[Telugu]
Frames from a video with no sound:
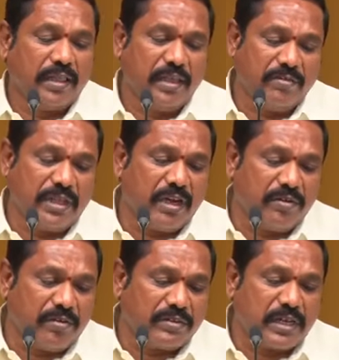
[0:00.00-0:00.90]

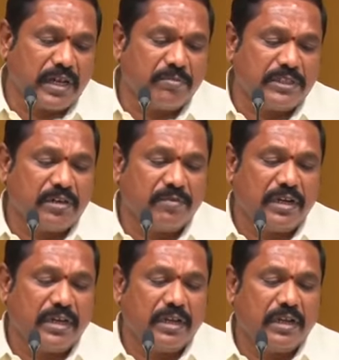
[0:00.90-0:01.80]
అదేవిధంగా వ్యవసాయ మిషన్
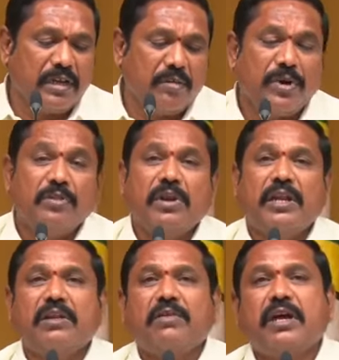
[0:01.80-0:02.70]
వంటి
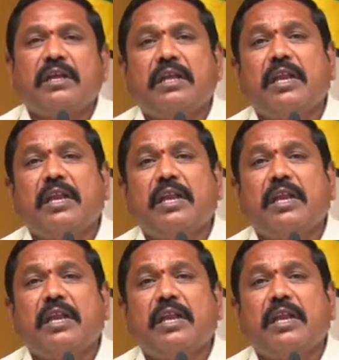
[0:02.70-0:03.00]
పదవులన్నీ కూడా